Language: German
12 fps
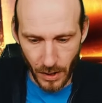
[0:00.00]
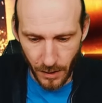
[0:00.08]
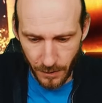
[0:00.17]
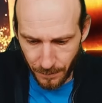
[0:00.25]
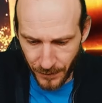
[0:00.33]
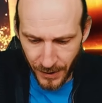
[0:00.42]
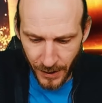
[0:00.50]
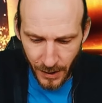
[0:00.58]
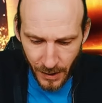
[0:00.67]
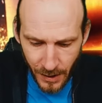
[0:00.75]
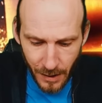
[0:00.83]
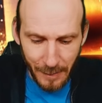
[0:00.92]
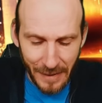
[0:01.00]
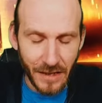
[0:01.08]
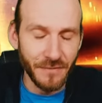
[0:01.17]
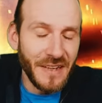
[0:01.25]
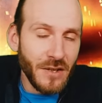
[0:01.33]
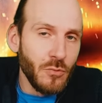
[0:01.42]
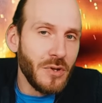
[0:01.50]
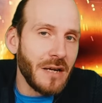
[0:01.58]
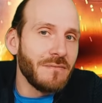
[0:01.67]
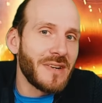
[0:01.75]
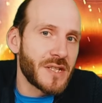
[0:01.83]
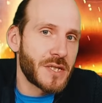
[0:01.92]
Ja, meine, wenn du
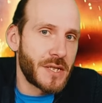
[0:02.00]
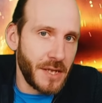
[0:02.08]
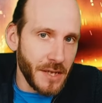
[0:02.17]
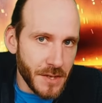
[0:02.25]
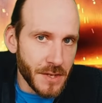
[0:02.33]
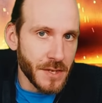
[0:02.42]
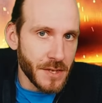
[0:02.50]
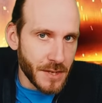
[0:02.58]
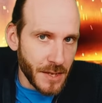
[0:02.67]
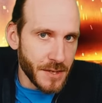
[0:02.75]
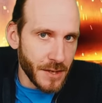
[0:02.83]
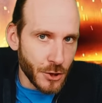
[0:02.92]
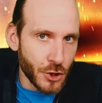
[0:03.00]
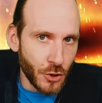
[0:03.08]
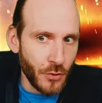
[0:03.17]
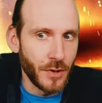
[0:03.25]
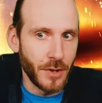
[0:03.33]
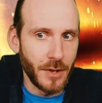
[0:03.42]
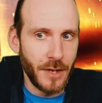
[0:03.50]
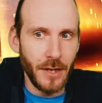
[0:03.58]
dann was kriegst, ist das ja schön.